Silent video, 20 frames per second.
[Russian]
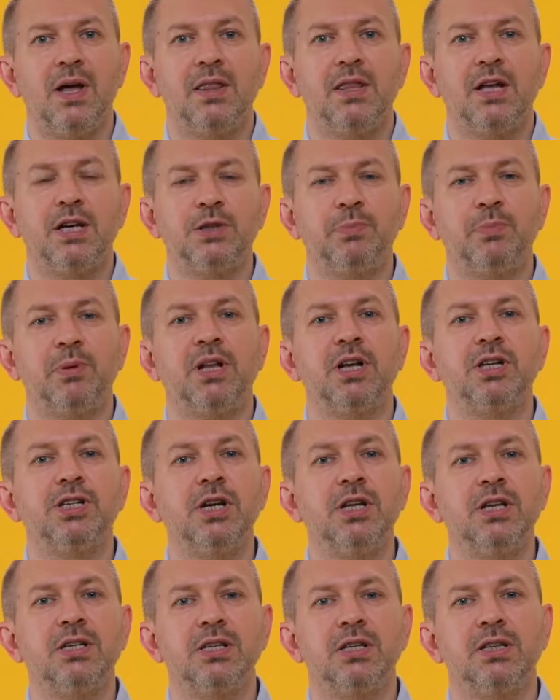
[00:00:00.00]
Наше
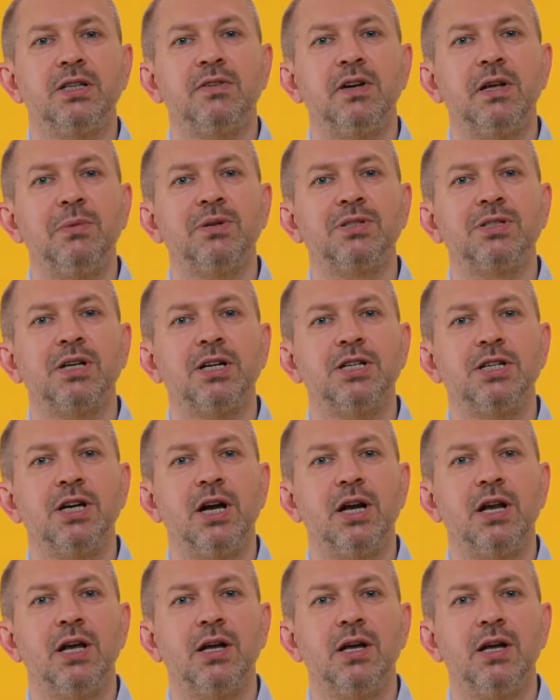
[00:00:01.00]
приложение за это время
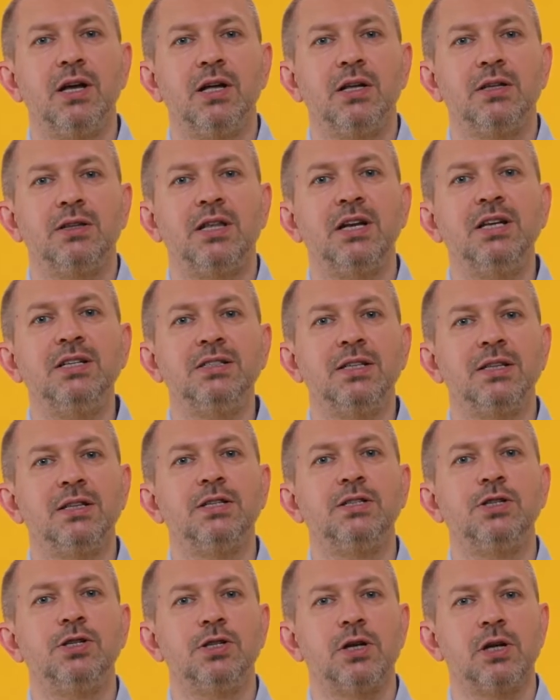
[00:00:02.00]
скачали 300
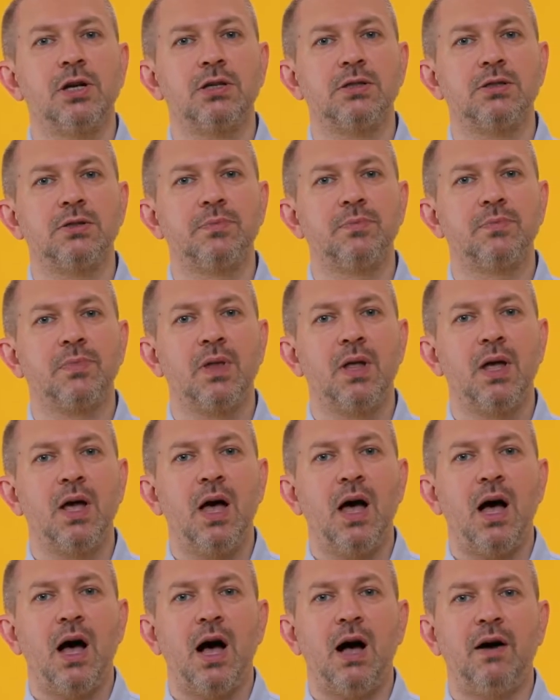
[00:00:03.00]
тысяч раз.
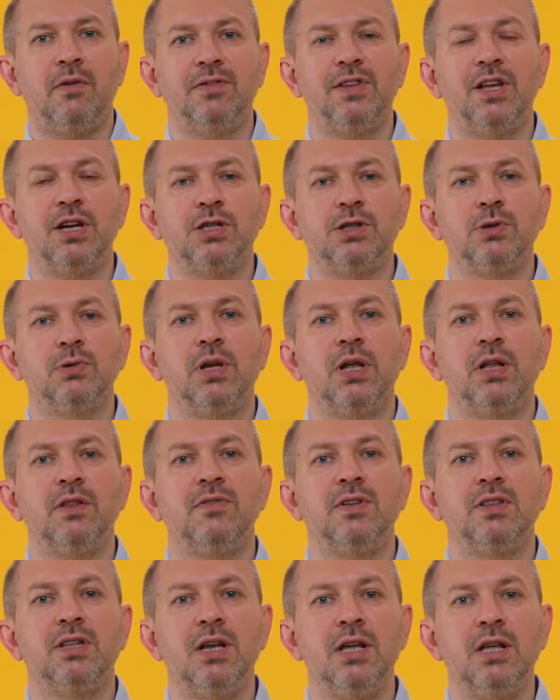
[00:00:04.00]
А в нашей
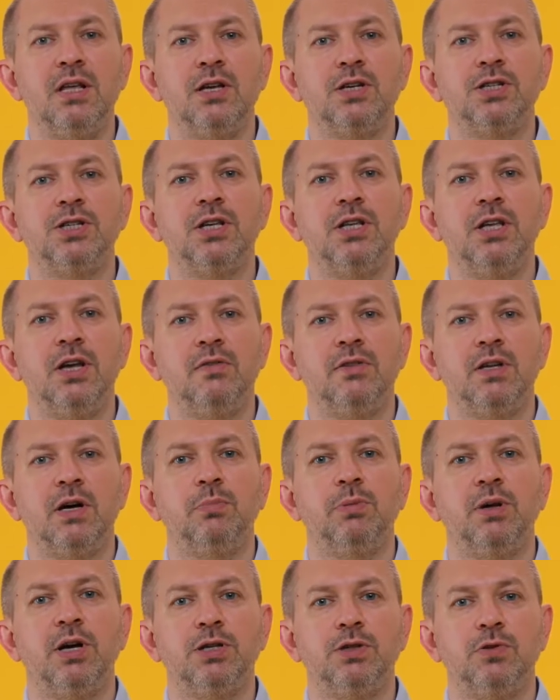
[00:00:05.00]
онлайн-витрине ежедневно
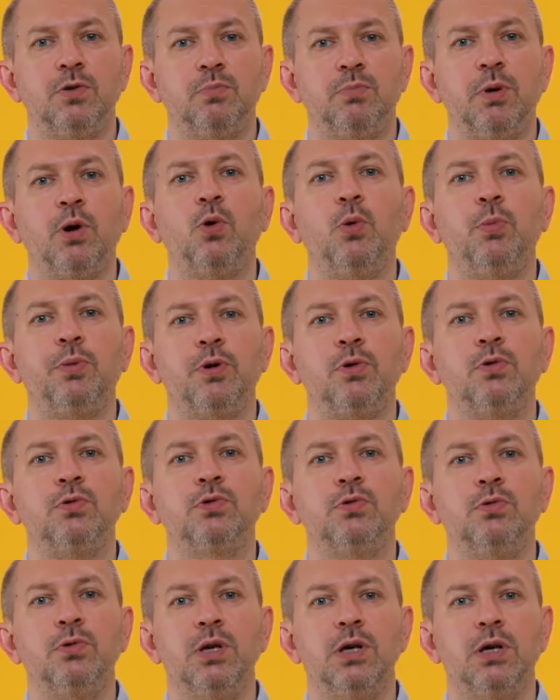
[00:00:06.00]
оплачивают покупки и
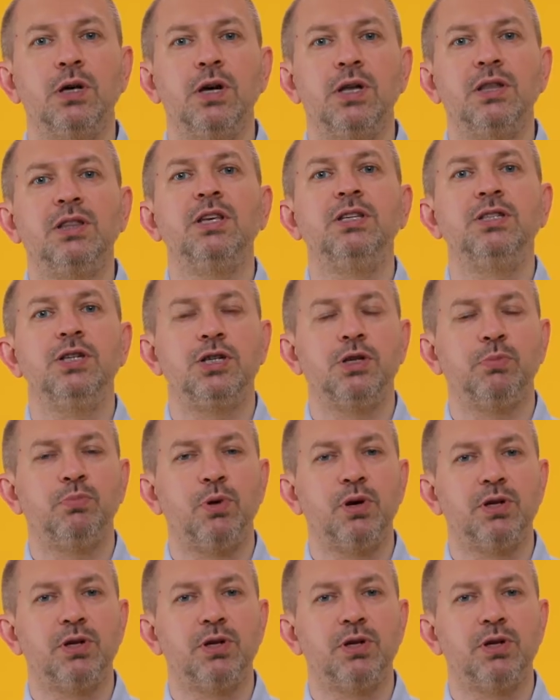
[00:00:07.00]
услуги тысячи